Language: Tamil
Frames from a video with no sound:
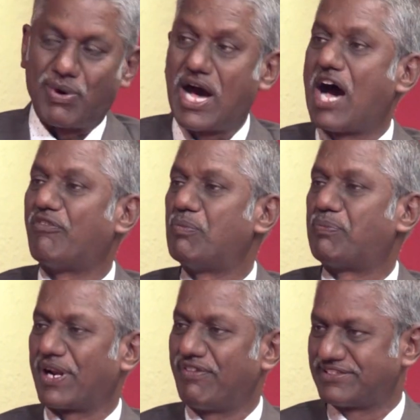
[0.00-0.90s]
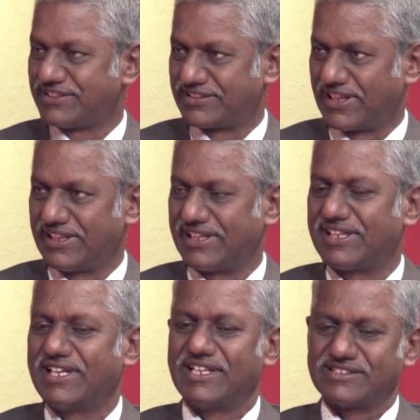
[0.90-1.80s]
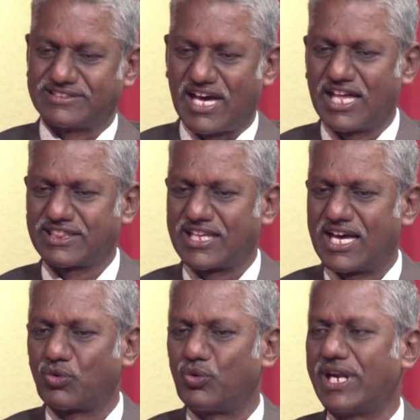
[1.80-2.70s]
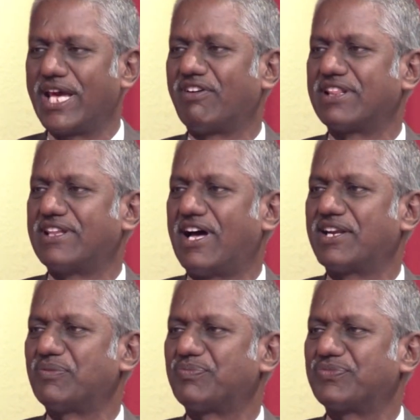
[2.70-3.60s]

பாவம் பிரவேசித்தது சாத்தான் உள்ளே வந்தான்